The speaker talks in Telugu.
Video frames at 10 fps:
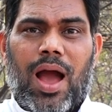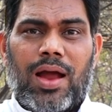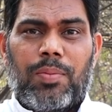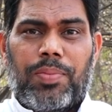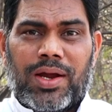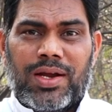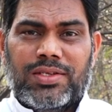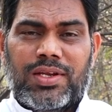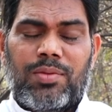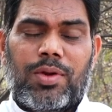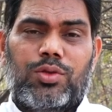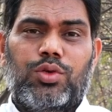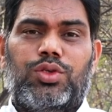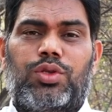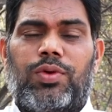ఆయన ప్రకటించడాన్ని మనం
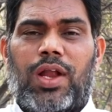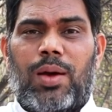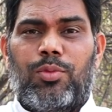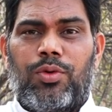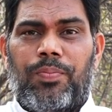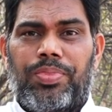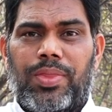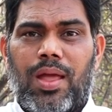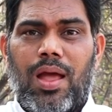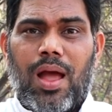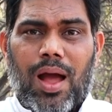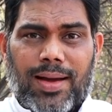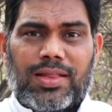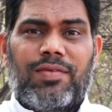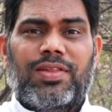చూస్తూ ఉన్నాము
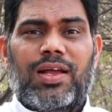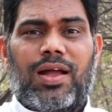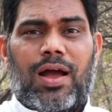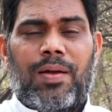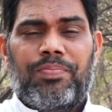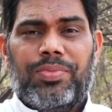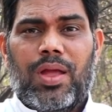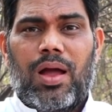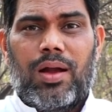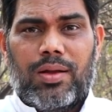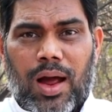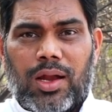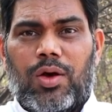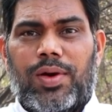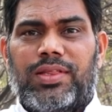అదేవిధంగా
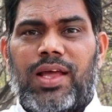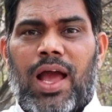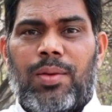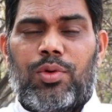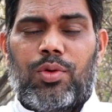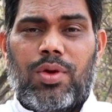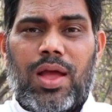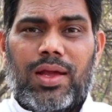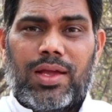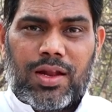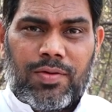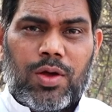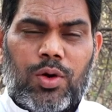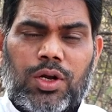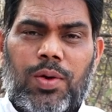నాలుగవ అధ్యాయము ఇరవై
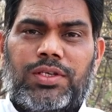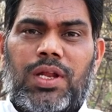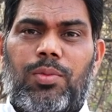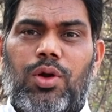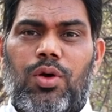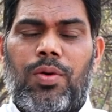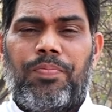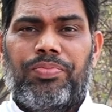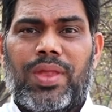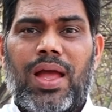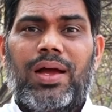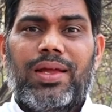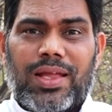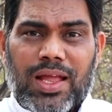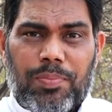ఒకటో వచనములు
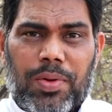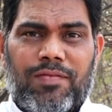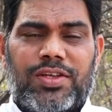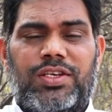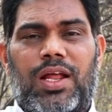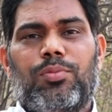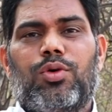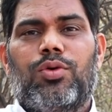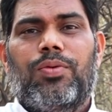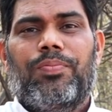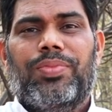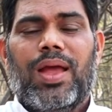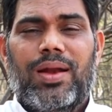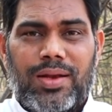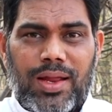ఈ ప్రవచనము
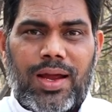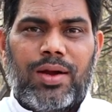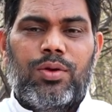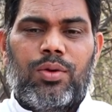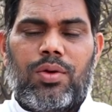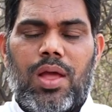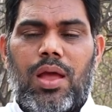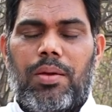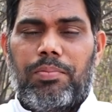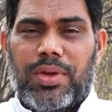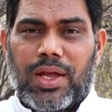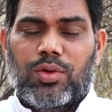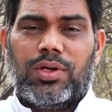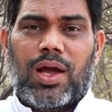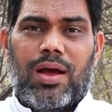నేడు మీ
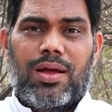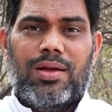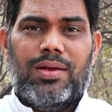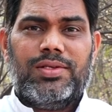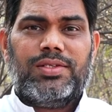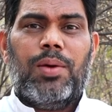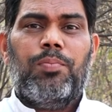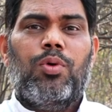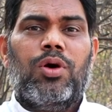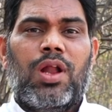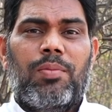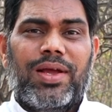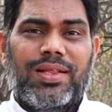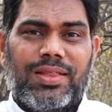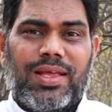ఎదుట
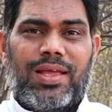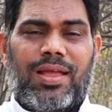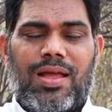సంపూర్ణమైంది